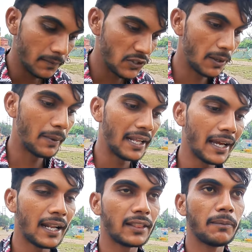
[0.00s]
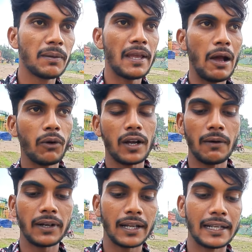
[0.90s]
जब बनेगा ना तभी मैं आऊँगा
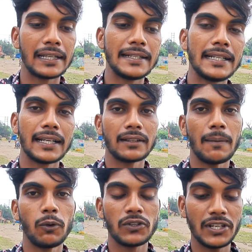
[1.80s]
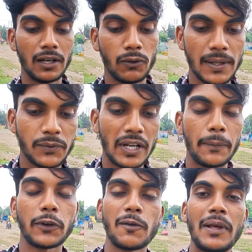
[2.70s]
कवर करने के लिए ठीक है तो आप लोग चैनल को
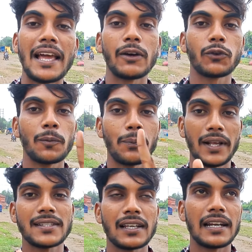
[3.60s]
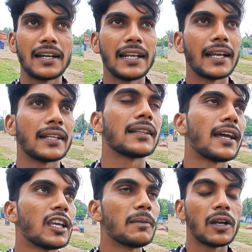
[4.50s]
सब्सक्राइब करके बेल आइकन को प्रेस कर लेना ठीक है
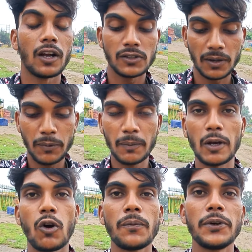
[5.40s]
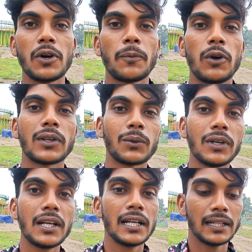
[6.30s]
ताकि मैं जब भी मैं कोई वीडियो अपलोड करूँ
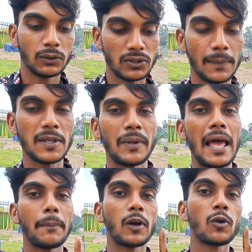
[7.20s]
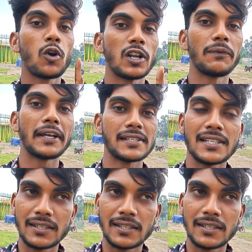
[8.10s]
तो सबसे पहले आपको नोटिफिकेशन